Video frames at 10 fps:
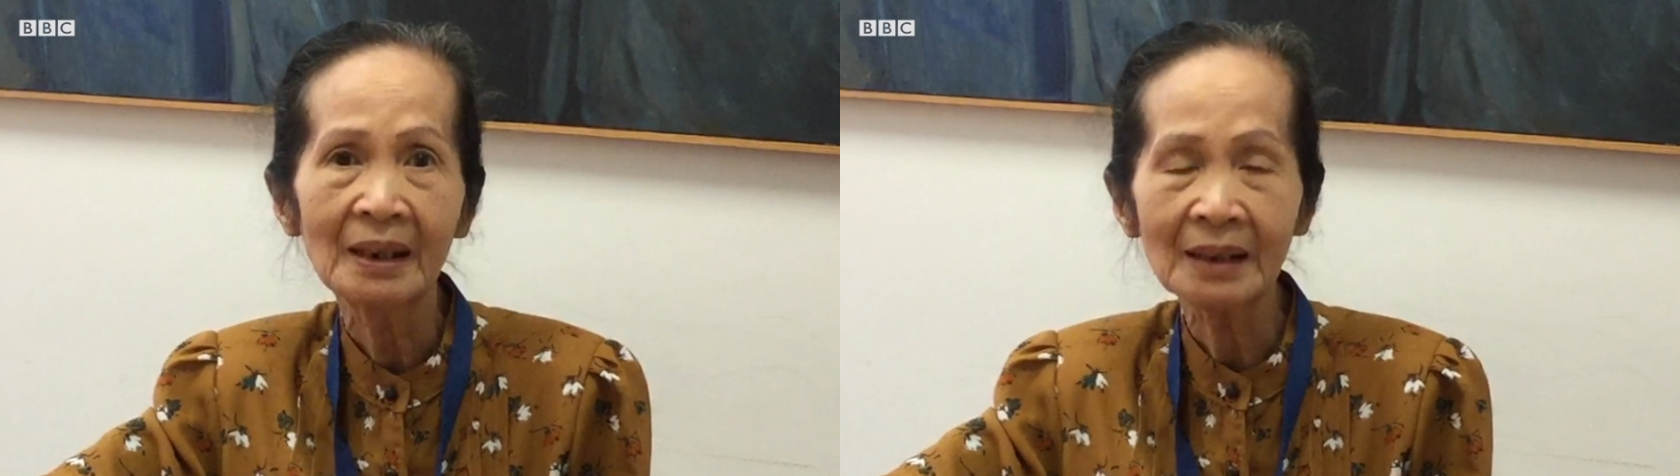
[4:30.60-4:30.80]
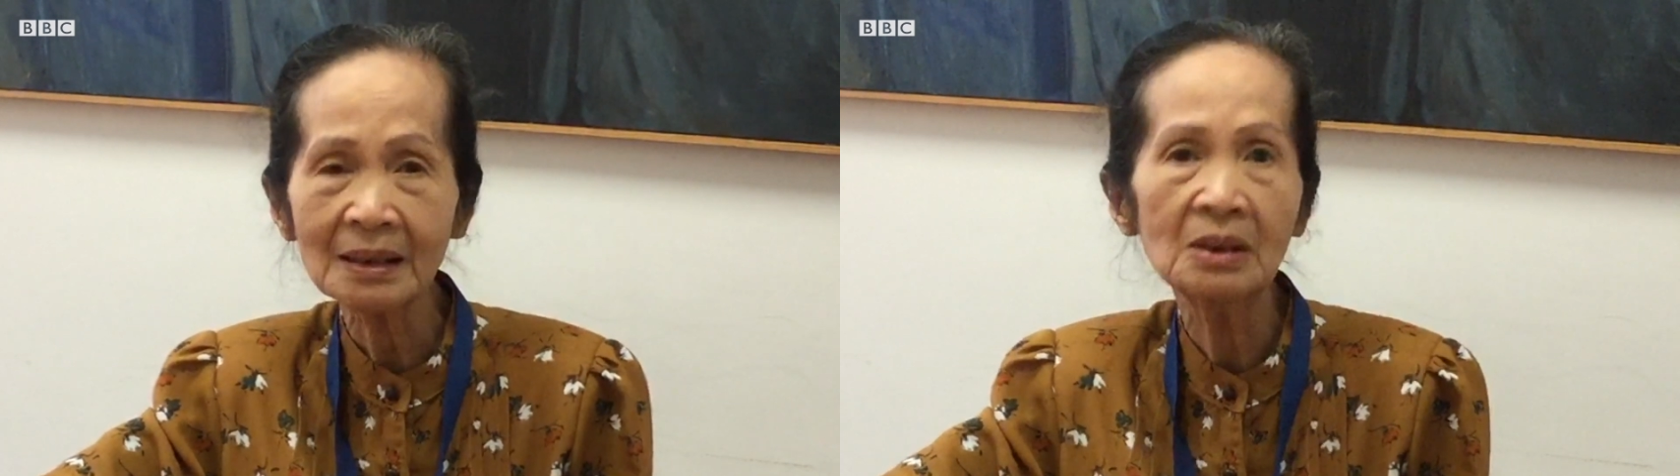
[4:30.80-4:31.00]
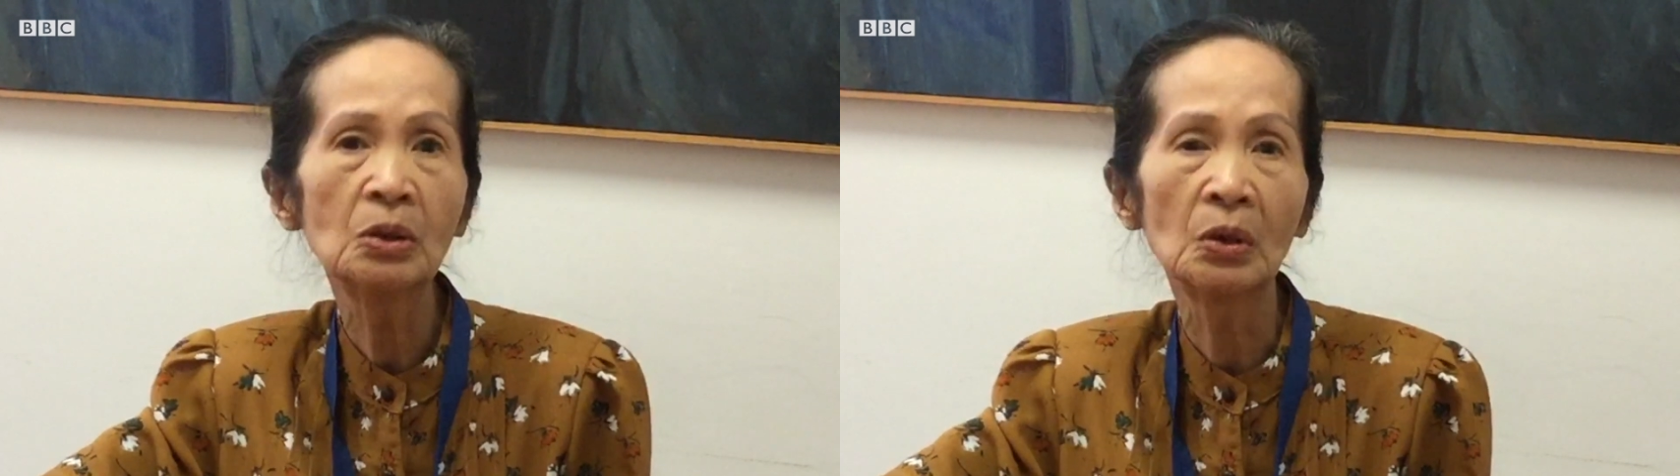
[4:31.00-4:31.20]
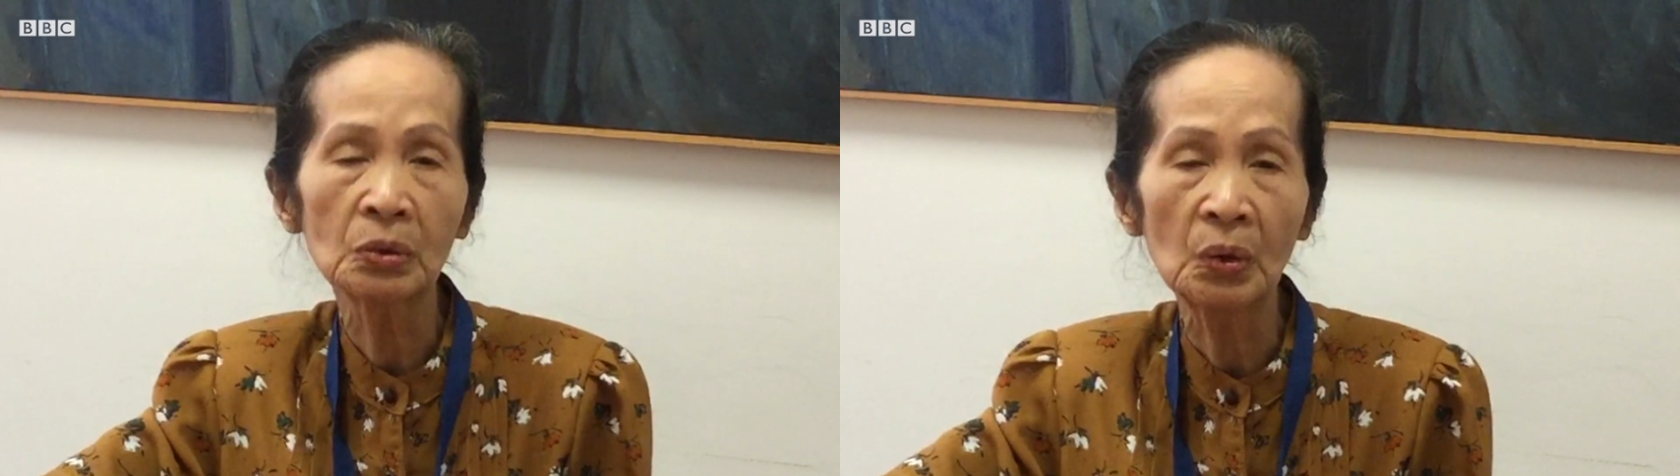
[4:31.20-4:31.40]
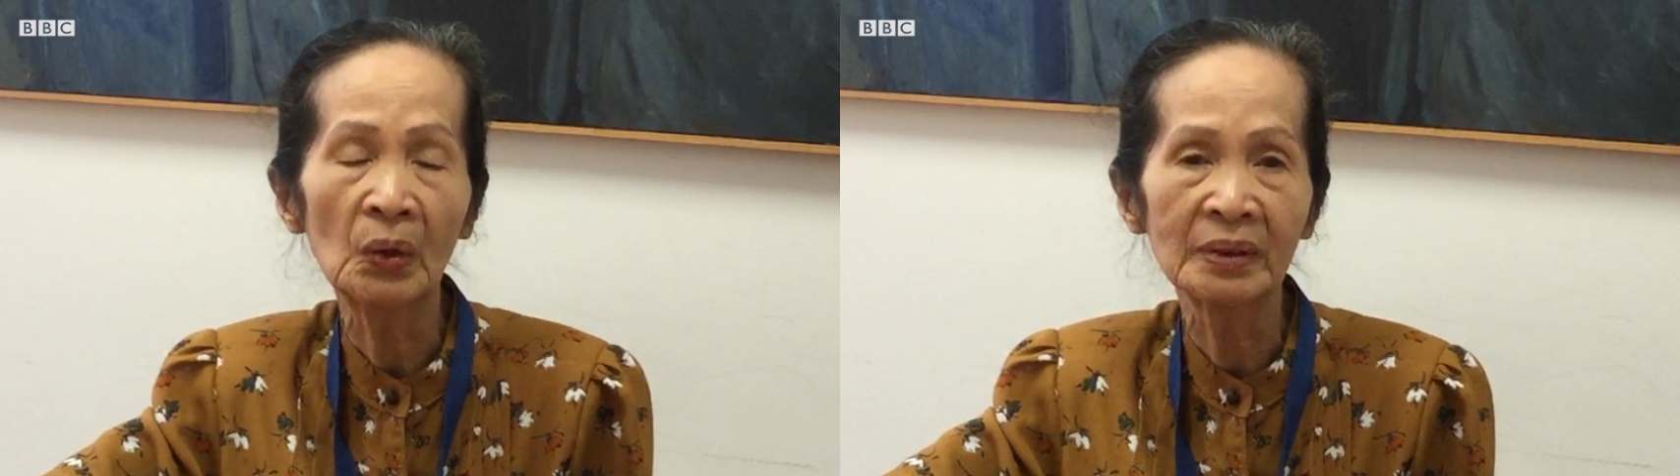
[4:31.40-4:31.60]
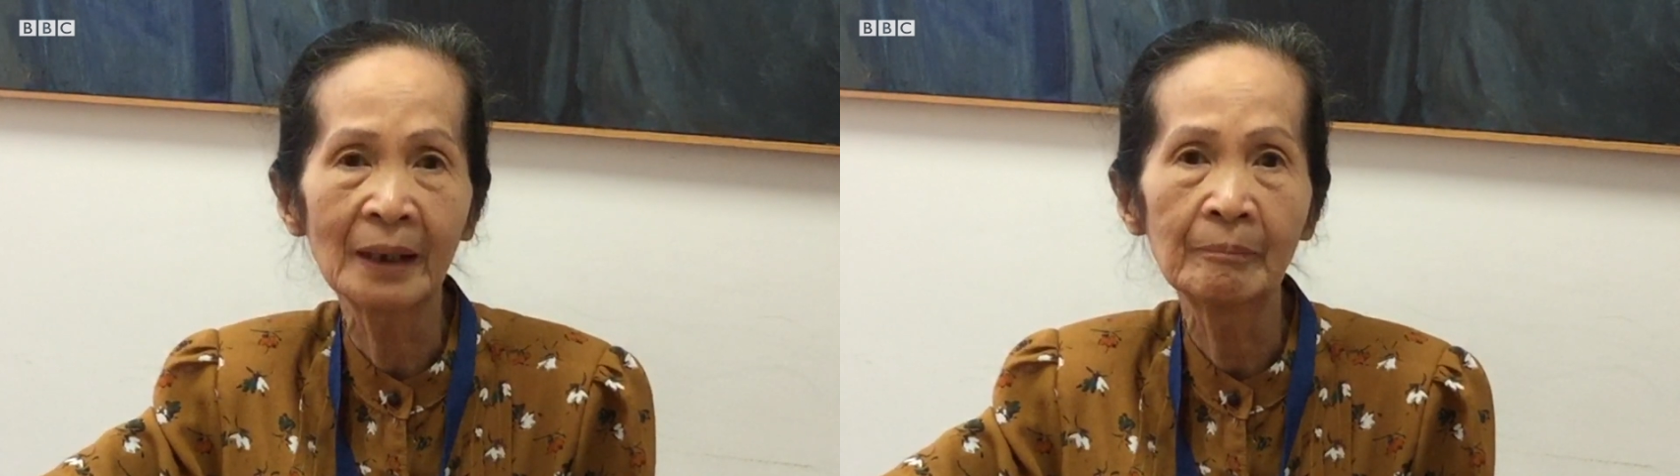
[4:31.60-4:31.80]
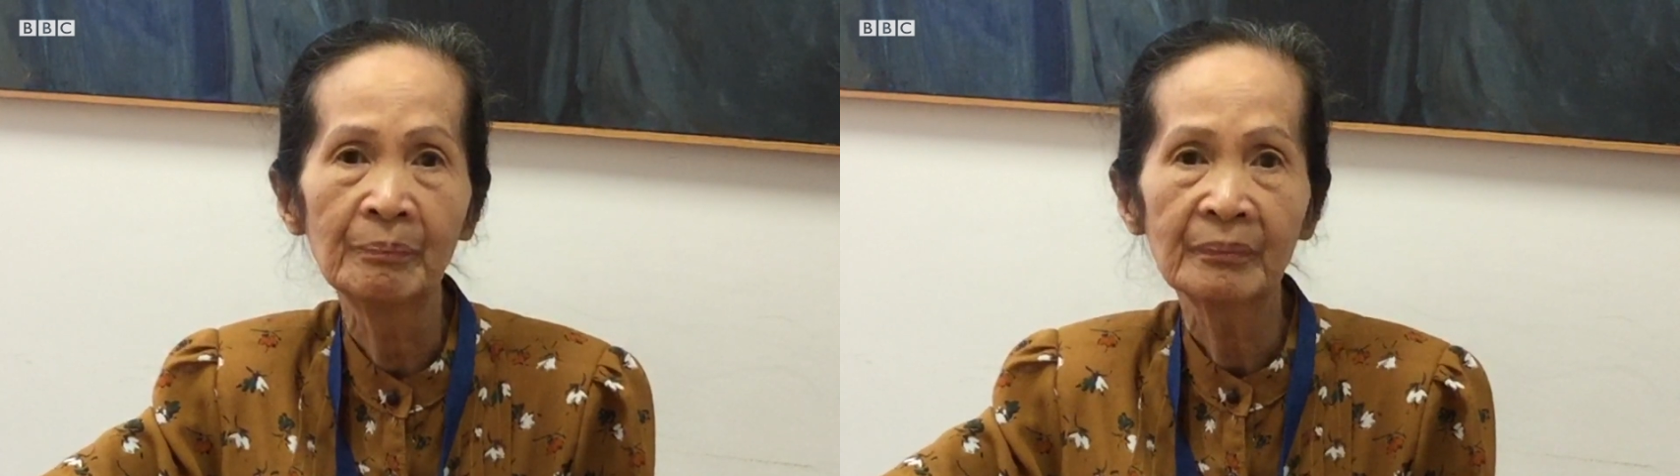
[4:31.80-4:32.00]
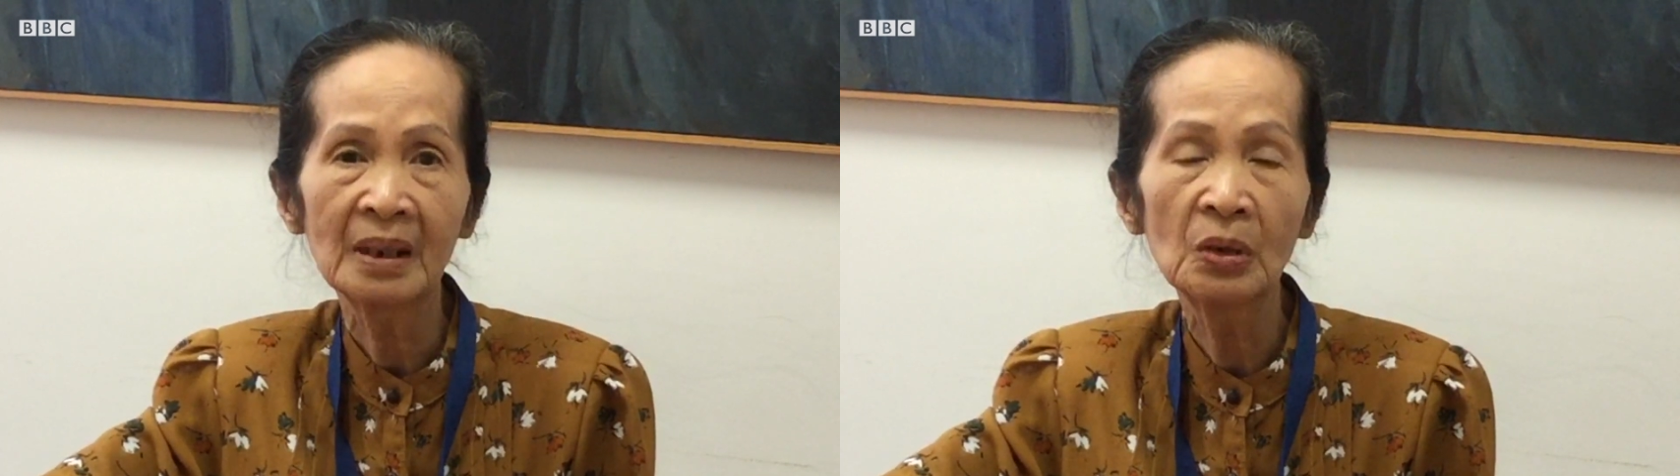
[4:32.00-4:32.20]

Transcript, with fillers: các cơ hội của hội nhập mà